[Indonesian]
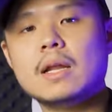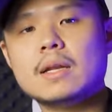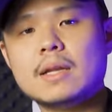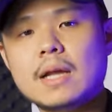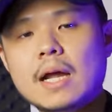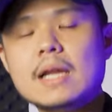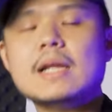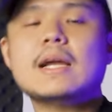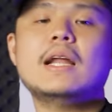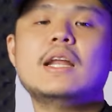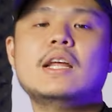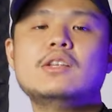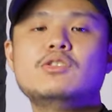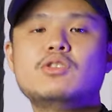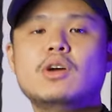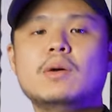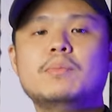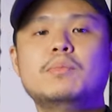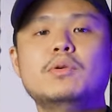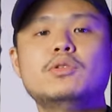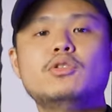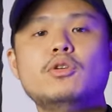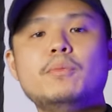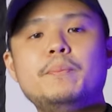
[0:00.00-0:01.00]
Dan kalian
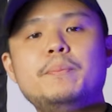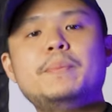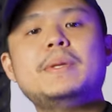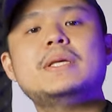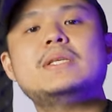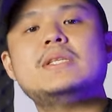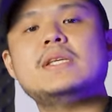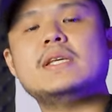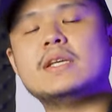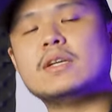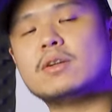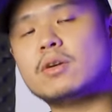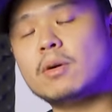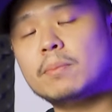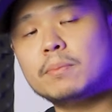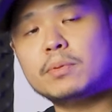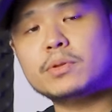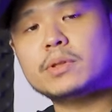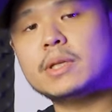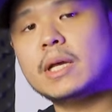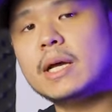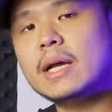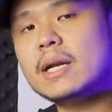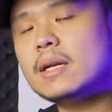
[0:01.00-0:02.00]
juga butuh PC,
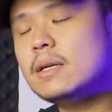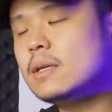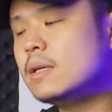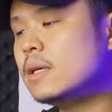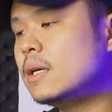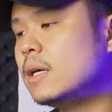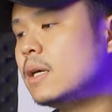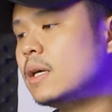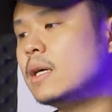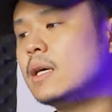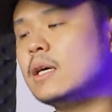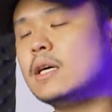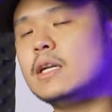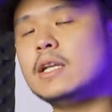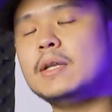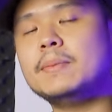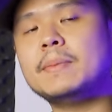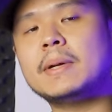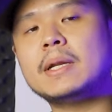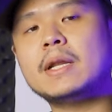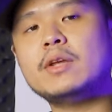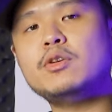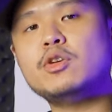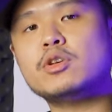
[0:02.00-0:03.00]
komputer, dimana eh, di
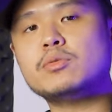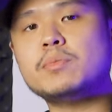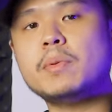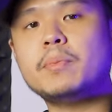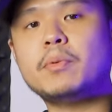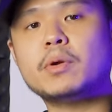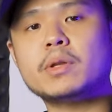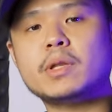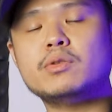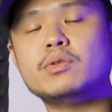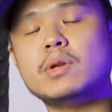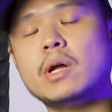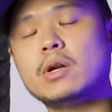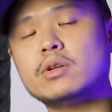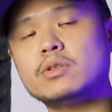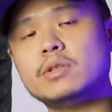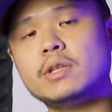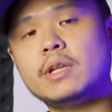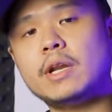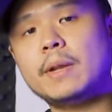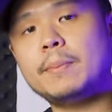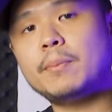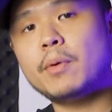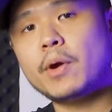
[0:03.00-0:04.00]
mana USB portnya sudah harus
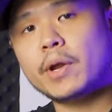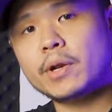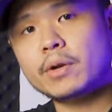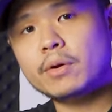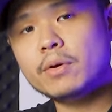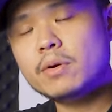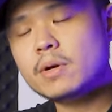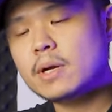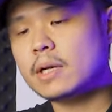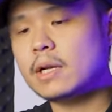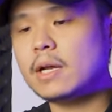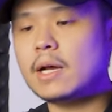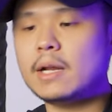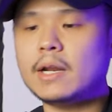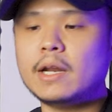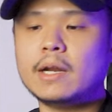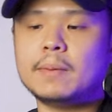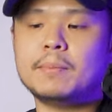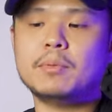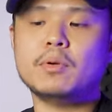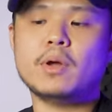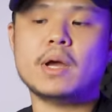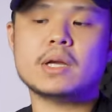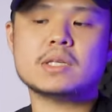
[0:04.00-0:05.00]
3.0 karena
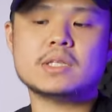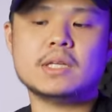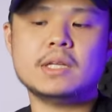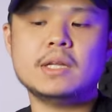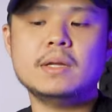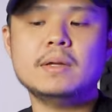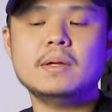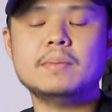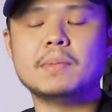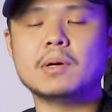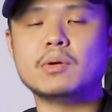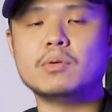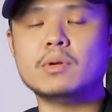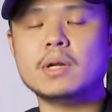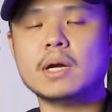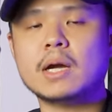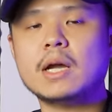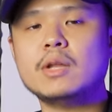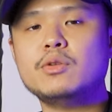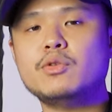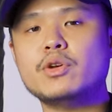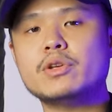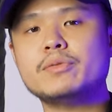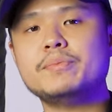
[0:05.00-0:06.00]
HD60X ini
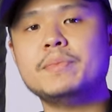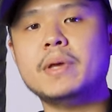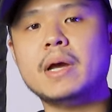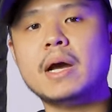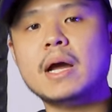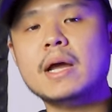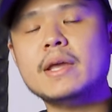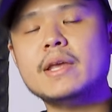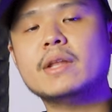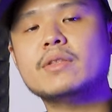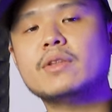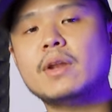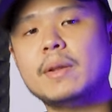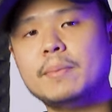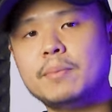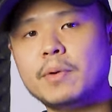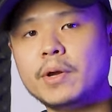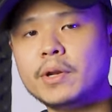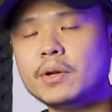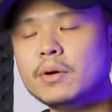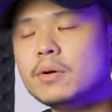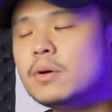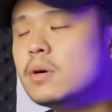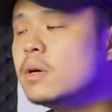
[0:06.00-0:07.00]
menggunakan USB A yang
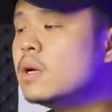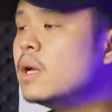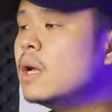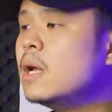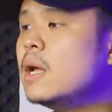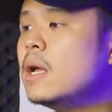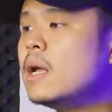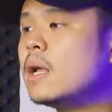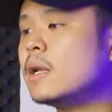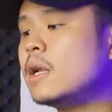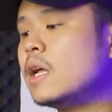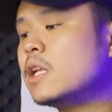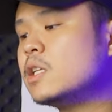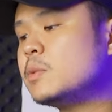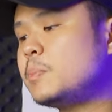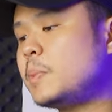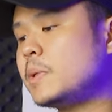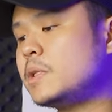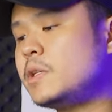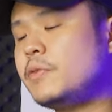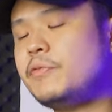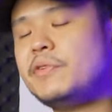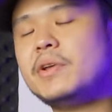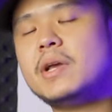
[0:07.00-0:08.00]
3.0 dan
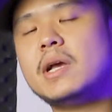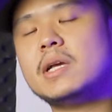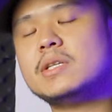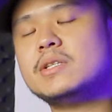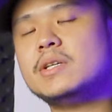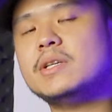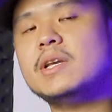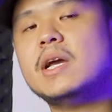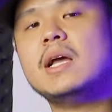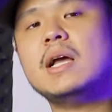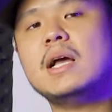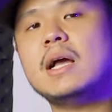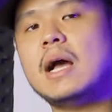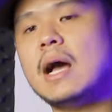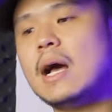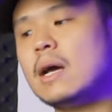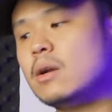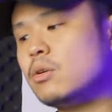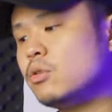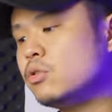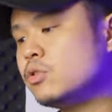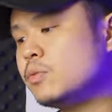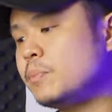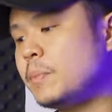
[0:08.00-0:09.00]
spesifikasinya
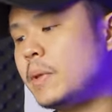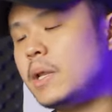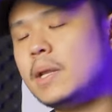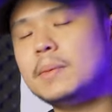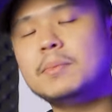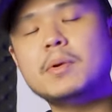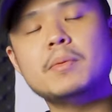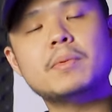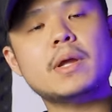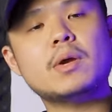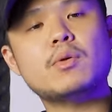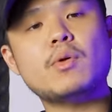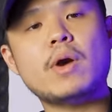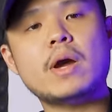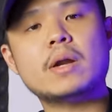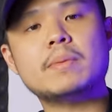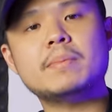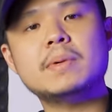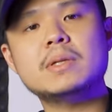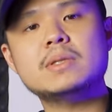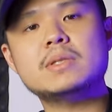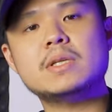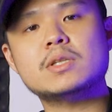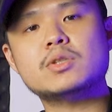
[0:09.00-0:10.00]
harus minimum
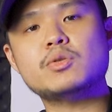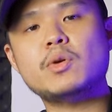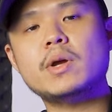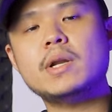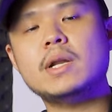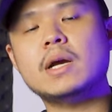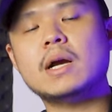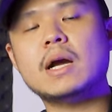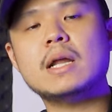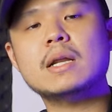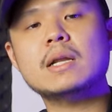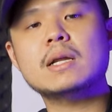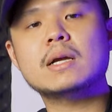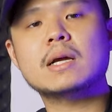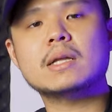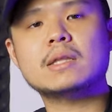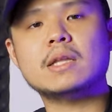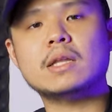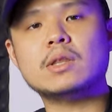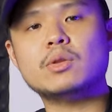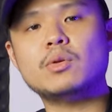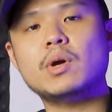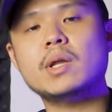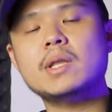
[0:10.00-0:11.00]
requirement sesuai dengan
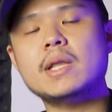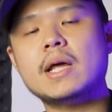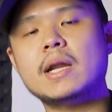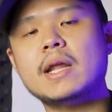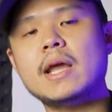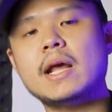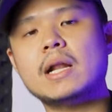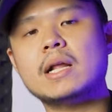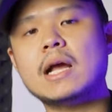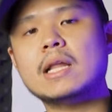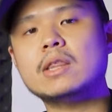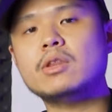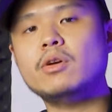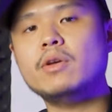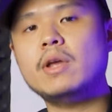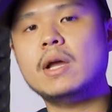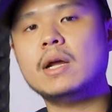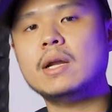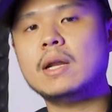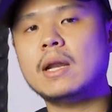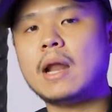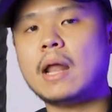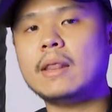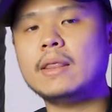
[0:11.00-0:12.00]
ketentuan dari Elgato
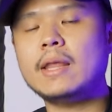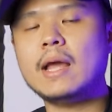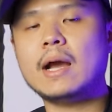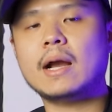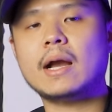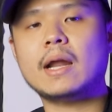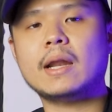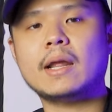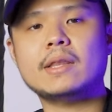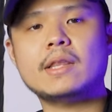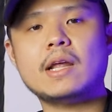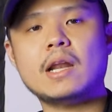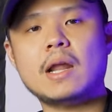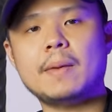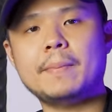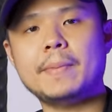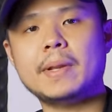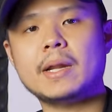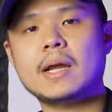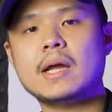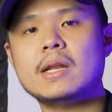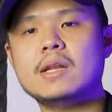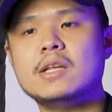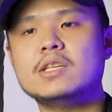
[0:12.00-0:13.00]
yang nanti akan kita
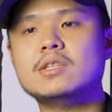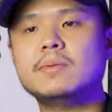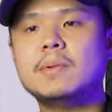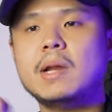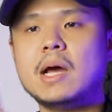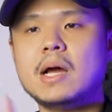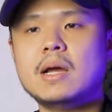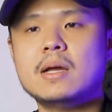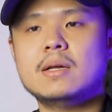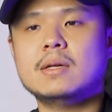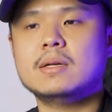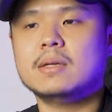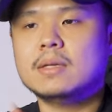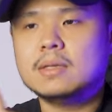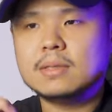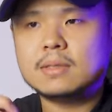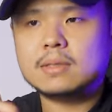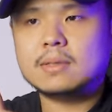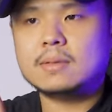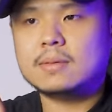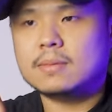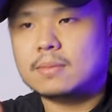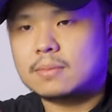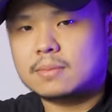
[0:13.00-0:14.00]
lampirkan di sebelah
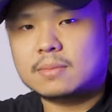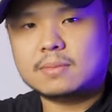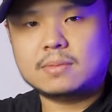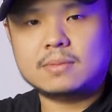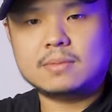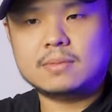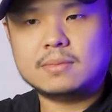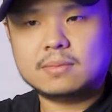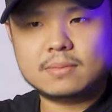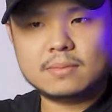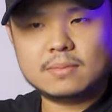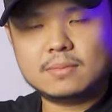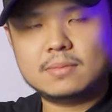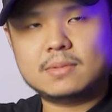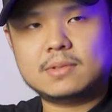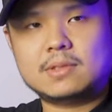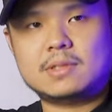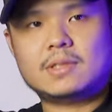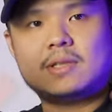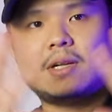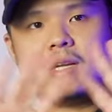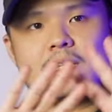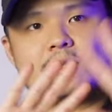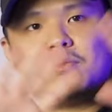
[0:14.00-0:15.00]

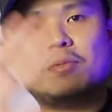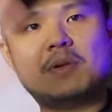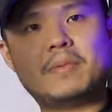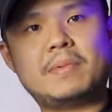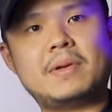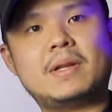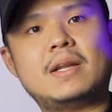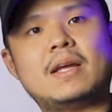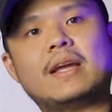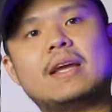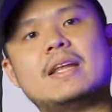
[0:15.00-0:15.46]
sebelah, sebelah mana